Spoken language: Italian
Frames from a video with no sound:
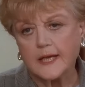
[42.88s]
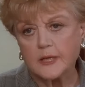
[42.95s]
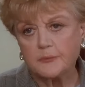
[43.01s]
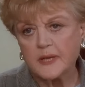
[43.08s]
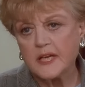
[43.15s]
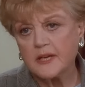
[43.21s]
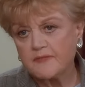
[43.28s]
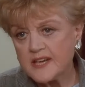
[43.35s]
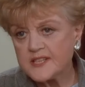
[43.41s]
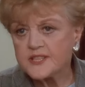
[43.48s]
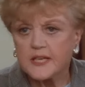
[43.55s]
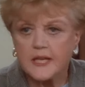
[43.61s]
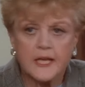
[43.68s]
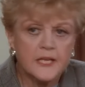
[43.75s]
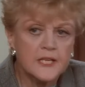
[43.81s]
Io mica
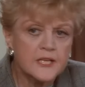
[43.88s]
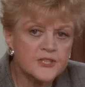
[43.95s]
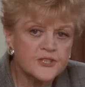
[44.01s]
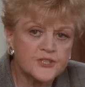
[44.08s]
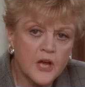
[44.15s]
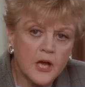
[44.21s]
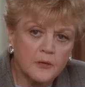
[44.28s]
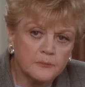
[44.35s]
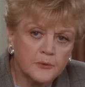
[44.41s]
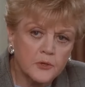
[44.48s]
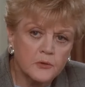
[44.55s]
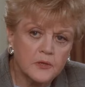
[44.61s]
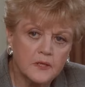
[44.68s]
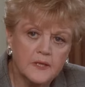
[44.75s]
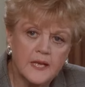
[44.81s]
faccio gli sciambi
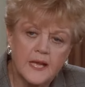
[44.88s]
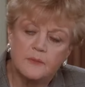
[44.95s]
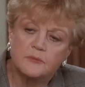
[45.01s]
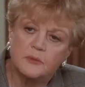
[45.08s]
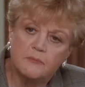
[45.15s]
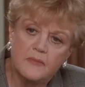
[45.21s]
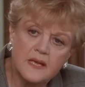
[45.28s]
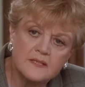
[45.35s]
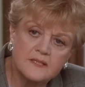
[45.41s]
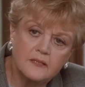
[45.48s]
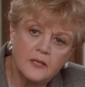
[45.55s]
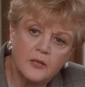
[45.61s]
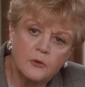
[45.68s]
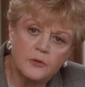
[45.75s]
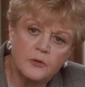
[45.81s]
gorilla, ma sì
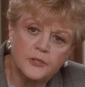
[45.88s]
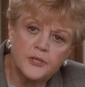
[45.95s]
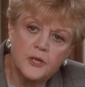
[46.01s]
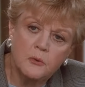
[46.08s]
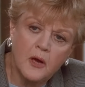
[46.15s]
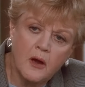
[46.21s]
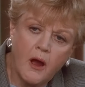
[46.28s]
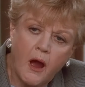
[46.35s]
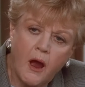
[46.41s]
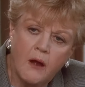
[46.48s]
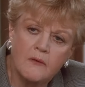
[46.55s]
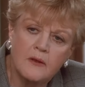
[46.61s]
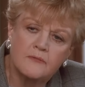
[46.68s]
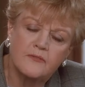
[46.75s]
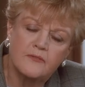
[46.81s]
quando ho
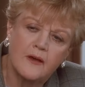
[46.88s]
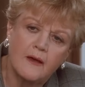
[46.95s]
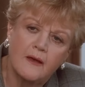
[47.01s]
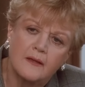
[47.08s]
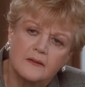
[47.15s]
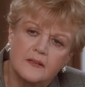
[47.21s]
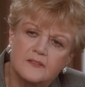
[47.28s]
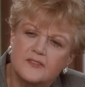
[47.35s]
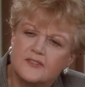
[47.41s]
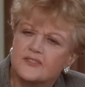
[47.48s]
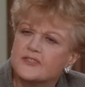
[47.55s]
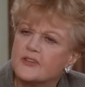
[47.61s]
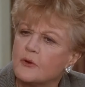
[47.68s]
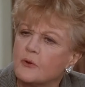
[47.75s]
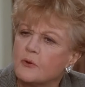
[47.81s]
le fans
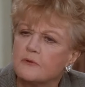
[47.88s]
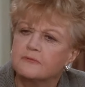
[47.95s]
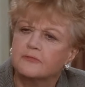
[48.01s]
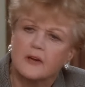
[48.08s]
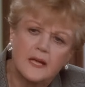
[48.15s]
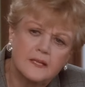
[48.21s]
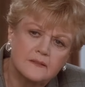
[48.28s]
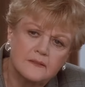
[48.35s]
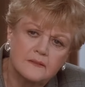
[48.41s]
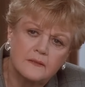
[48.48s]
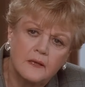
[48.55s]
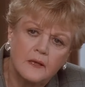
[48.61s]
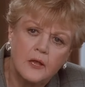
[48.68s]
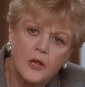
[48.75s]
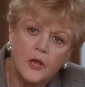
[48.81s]
sono
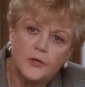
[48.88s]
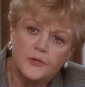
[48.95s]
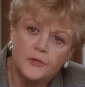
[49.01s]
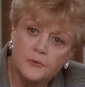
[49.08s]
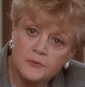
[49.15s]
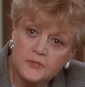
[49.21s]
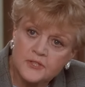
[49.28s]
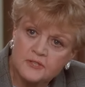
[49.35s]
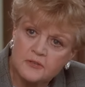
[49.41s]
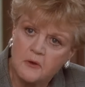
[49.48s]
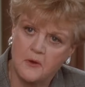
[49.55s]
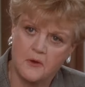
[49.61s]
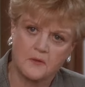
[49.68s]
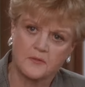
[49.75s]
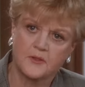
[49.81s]
fatte. Io
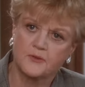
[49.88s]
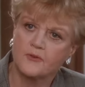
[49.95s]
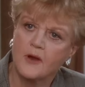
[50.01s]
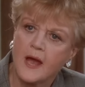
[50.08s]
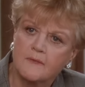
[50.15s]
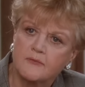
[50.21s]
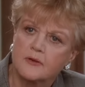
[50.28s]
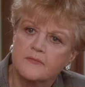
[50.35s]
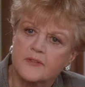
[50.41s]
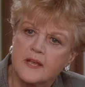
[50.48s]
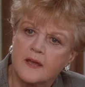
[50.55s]
sono un'avida